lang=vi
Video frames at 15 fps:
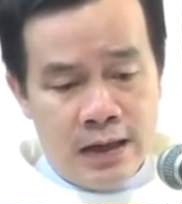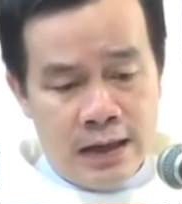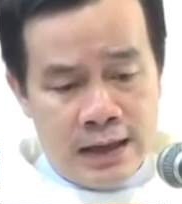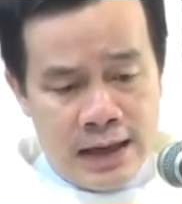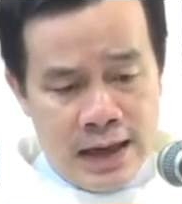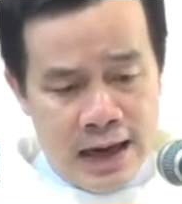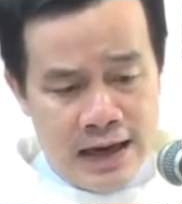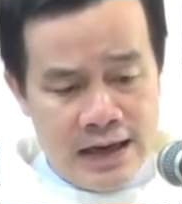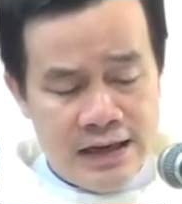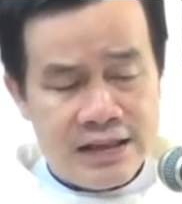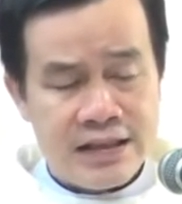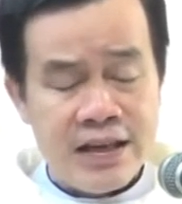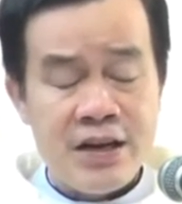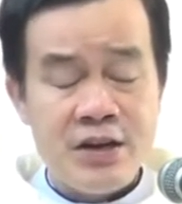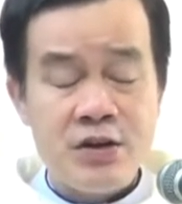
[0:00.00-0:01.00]
Ngài
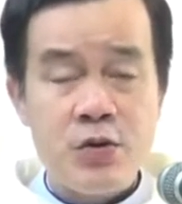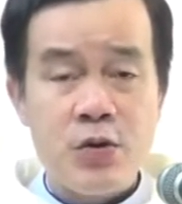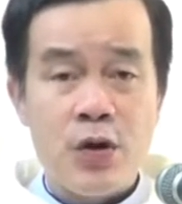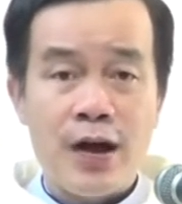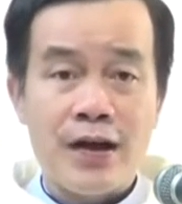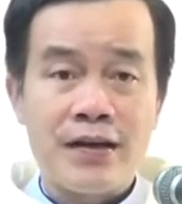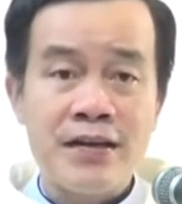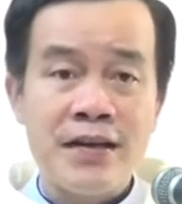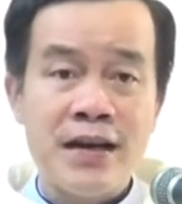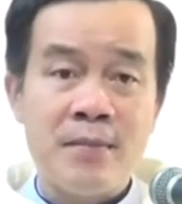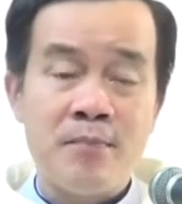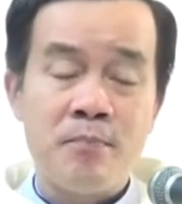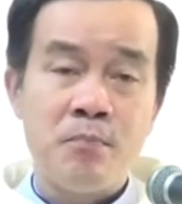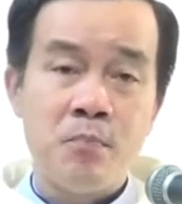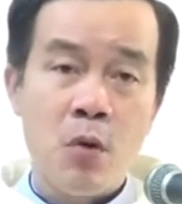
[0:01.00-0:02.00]
sinh khoảng
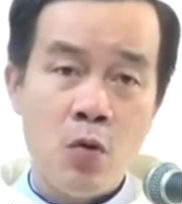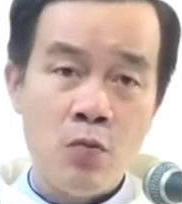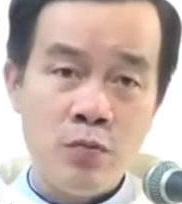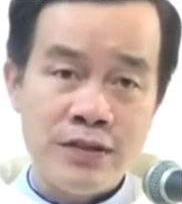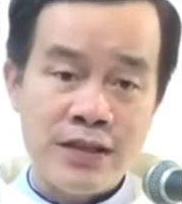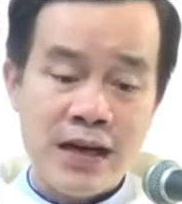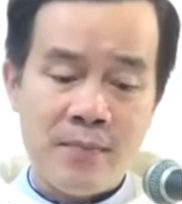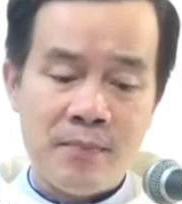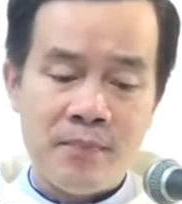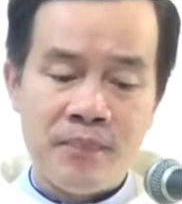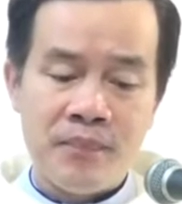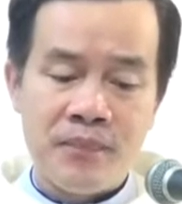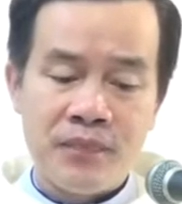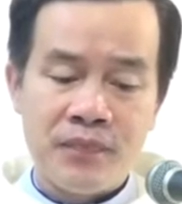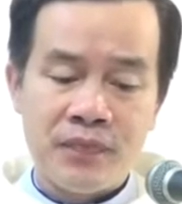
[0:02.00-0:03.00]
năm bốn
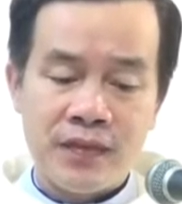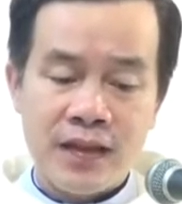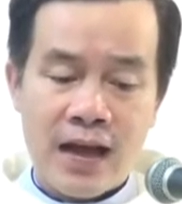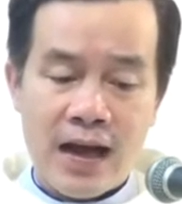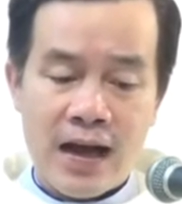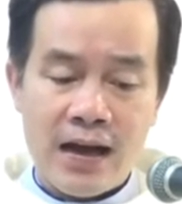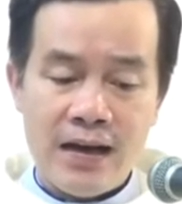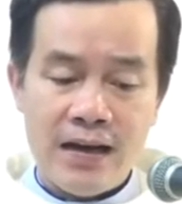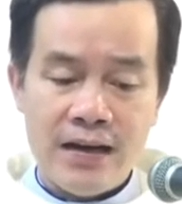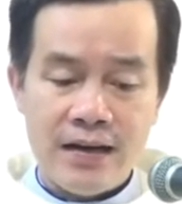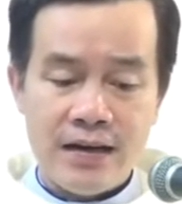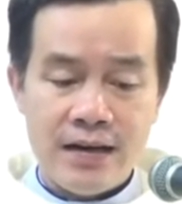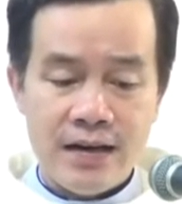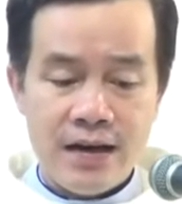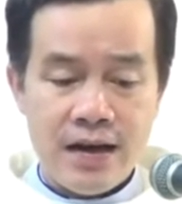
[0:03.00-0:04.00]
trăm tại
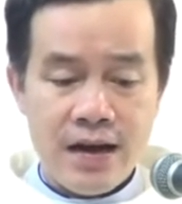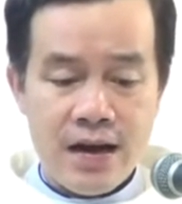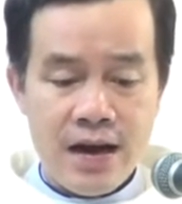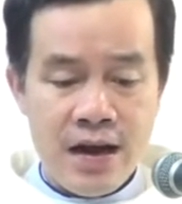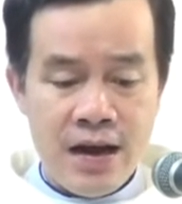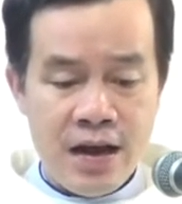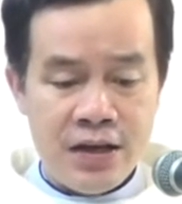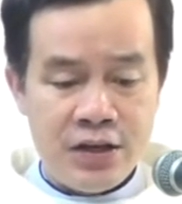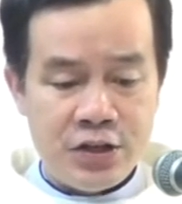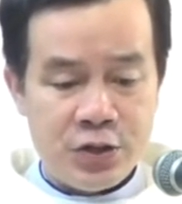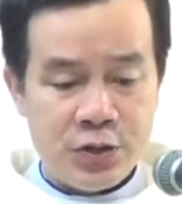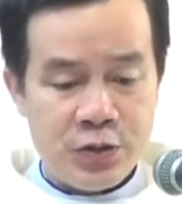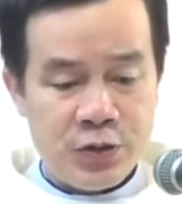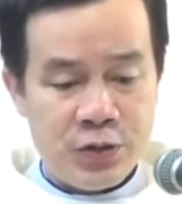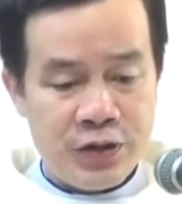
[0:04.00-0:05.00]

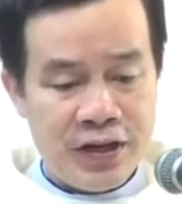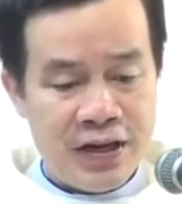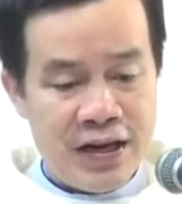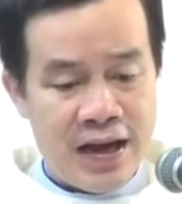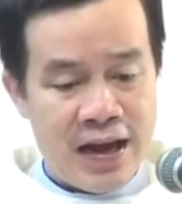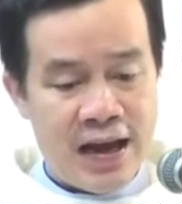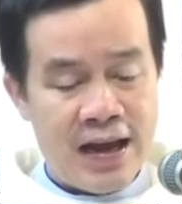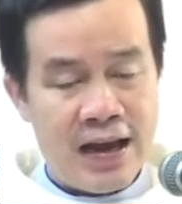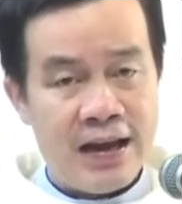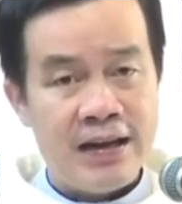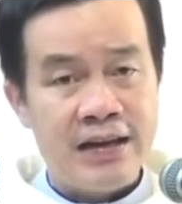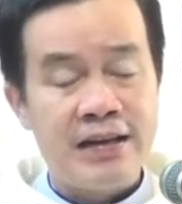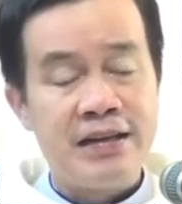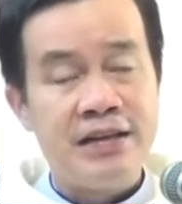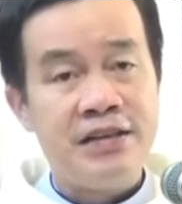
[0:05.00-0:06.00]
Etruria,
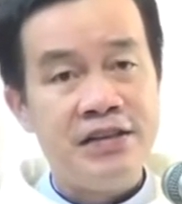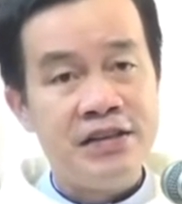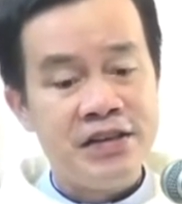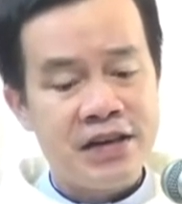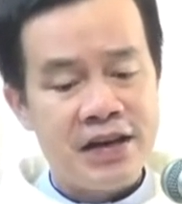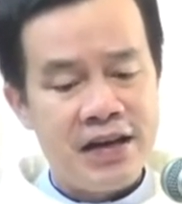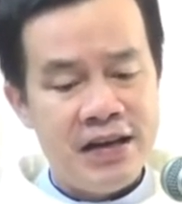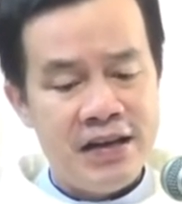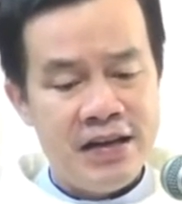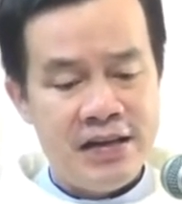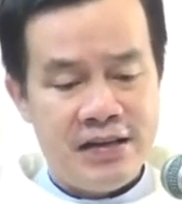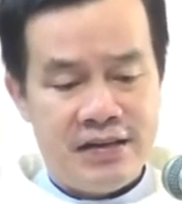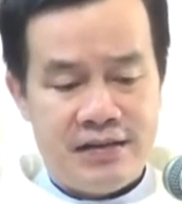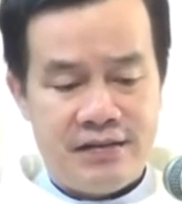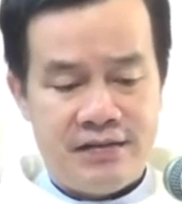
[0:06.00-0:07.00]
nước Ý.